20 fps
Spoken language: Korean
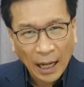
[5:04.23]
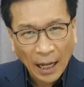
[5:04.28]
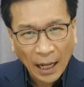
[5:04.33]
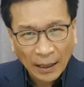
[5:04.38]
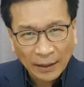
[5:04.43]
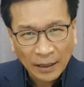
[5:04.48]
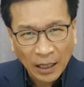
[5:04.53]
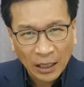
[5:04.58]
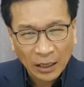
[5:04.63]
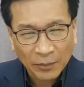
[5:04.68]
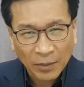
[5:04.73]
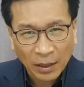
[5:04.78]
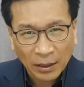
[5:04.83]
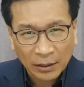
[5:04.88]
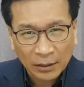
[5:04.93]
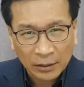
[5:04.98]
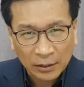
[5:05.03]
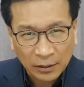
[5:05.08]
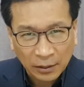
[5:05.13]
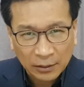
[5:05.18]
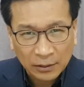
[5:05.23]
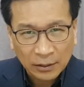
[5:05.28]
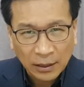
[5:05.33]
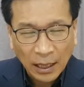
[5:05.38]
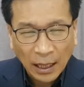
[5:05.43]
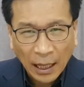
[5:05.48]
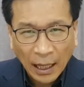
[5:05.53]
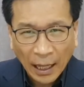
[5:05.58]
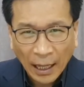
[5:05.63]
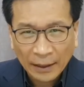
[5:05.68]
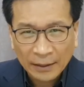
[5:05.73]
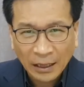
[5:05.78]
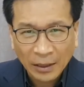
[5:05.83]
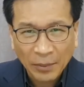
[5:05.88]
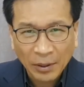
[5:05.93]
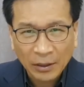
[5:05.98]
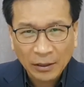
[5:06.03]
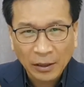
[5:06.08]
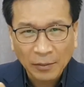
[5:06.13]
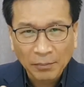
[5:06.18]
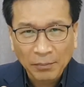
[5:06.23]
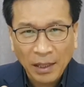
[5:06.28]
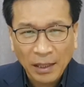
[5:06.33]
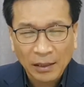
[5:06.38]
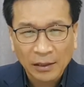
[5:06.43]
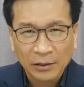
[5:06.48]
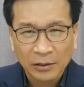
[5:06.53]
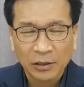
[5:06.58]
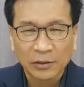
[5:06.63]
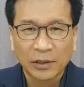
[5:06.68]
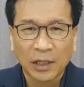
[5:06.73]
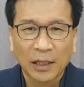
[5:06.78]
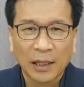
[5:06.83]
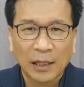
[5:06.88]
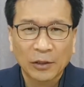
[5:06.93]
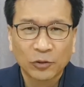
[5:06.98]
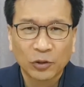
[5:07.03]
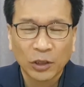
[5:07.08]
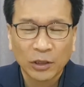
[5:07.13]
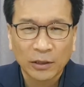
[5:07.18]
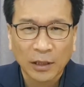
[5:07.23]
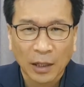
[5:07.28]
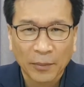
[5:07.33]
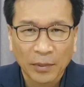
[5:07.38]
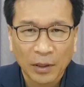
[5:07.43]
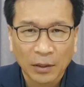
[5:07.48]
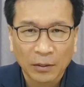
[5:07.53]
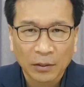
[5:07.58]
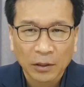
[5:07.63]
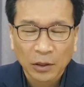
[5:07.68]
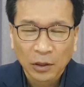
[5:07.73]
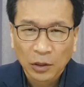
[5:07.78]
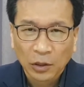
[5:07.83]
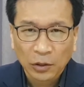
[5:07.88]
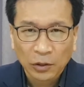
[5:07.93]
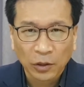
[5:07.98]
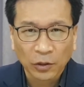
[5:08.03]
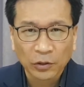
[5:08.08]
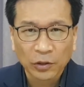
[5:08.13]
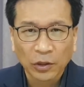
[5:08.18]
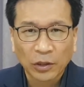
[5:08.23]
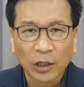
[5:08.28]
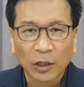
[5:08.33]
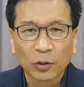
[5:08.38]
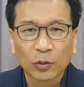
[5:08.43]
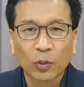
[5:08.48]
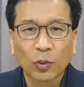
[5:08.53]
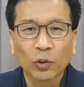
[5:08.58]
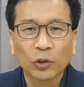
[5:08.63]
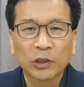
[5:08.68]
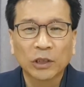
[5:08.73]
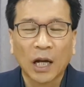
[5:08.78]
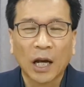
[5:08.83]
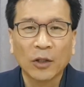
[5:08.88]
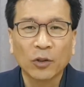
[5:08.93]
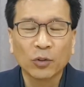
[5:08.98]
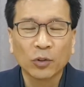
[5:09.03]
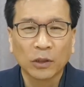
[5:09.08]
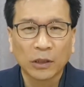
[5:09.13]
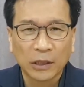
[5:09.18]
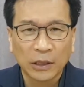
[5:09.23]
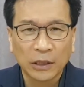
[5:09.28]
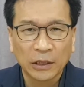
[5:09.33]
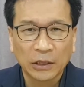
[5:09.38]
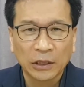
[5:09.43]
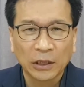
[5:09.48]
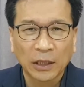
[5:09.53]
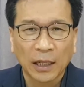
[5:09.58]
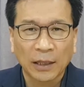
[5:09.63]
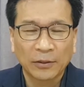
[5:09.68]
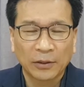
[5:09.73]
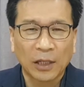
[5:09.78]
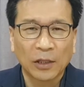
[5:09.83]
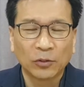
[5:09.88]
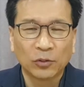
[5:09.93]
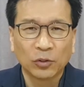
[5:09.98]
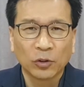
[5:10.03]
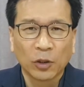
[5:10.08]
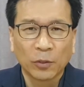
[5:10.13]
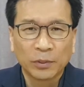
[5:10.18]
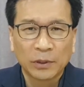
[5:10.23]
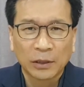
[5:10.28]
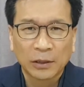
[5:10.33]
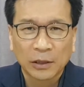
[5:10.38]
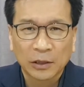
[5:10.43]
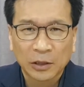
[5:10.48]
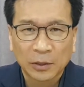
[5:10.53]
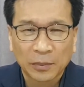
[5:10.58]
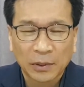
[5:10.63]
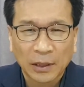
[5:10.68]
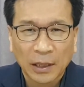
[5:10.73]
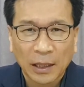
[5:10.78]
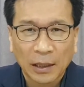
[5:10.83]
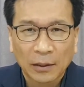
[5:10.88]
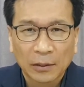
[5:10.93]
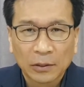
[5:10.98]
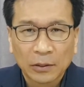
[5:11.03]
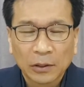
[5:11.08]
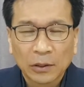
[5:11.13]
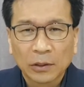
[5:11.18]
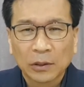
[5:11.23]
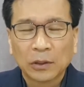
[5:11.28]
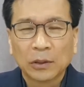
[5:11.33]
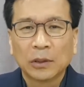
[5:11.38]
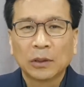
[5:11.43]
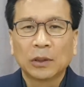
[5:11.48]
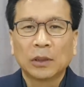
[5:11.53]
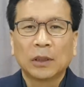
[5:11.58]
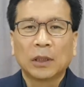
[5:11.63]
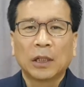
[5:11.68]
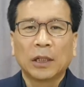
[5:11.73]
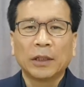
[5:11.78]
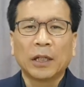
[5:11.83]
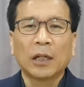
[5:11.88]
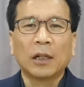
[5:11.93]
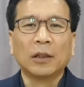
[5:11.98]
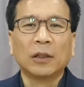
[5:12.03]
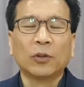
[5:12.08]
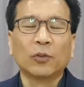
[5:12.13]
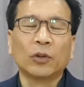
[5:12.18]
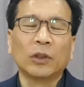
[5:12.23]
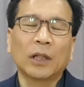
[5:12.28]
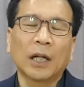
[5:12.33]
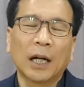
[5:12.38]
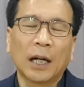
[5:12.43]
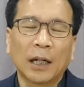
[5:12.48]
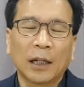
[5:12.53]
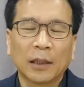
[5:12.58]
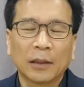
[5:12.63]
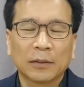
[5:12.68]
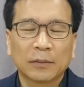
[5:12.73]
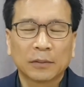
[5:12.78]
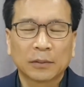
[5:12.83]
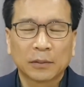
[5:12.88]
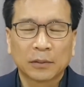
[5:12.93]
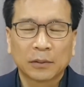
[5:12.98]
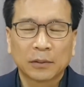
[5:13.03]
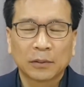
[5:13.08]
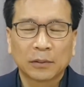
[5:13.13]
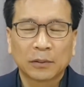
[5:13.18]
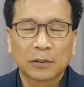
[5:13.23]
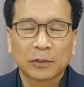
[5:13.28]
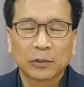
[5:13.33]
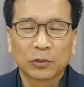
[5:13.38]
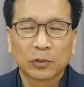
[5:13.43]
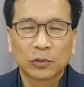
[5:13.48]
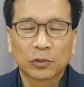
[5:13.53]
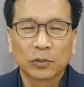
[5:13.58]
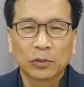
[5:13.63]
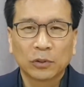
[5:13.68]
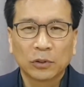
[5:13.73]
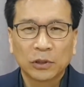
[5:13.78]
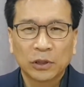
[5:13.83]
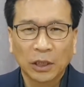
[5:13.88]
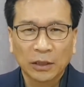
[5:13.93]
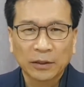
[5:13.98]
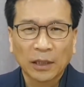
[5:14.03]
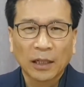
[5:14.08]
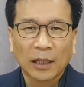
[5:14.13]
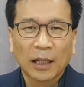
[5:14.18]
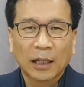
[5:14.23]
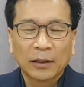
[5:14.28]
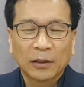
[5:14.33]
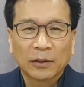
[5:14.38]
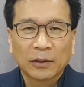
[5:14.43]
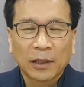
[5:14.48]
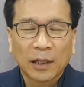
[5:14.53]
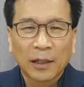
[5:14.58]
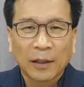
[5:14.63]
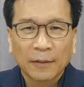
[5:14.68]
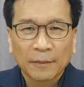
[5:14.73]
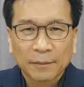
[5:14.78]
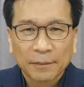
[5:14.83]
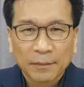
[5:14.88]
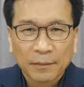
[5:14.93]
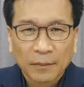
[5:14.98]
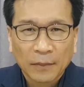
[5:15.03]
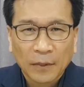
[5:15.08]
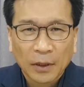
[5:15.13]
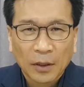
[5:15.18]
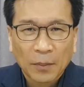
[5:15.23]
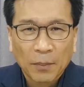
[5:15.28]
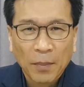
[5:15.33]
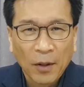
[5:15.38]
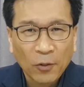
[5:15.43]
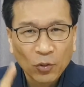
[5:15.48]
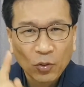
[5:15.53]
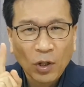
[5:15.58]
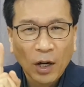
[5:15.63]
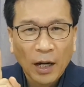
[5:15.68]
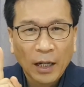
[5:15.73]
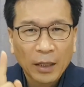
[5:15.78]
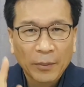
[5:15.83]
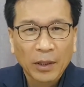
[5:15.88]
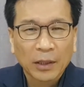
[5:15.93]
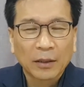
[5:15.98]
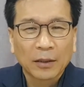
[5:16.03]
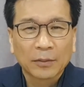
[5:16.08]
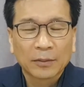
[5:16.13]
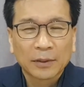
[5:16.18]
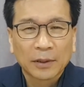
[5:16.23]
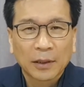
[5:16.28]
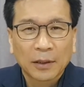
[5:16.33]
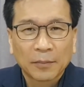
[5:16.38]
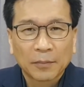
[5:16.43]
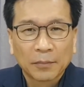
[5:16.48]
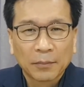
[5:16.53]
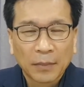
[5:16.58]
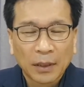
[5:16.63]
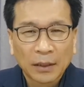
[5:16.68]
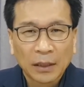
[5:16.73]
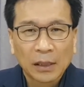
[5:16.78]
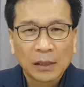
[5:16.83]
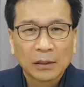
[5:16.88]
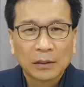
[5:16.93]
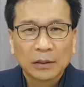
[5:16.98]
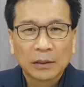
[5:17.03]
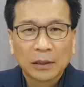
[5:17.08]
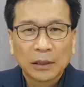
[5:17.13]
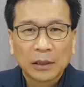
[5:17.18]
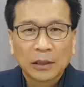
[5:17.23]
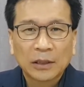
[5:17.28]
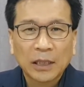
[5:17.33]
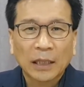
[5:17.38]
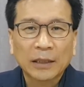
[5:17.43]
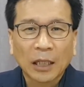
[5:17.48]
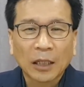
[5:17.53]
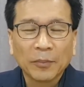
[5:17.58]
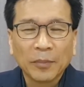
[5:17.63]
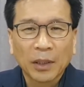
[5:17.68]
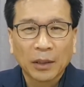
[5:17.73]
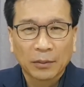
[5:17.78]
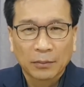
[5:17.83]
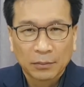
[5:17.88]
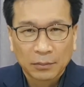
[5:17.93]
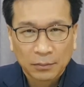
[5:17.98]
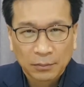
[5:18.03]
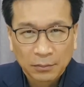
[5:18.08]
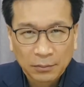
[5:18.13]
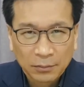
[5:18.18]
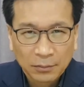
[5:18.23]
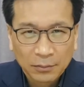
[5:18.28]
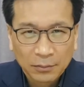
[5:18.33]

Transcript: 하나님의 것, 하나님의 것만을 선택할 수 있다면 그것은 결코 자유의지가 될 수 없을 것입니다. 아, 예를 들어 우리가 어, 식당에 갔는데 메뉴가 하나밖에 없어요. 만일 짜장면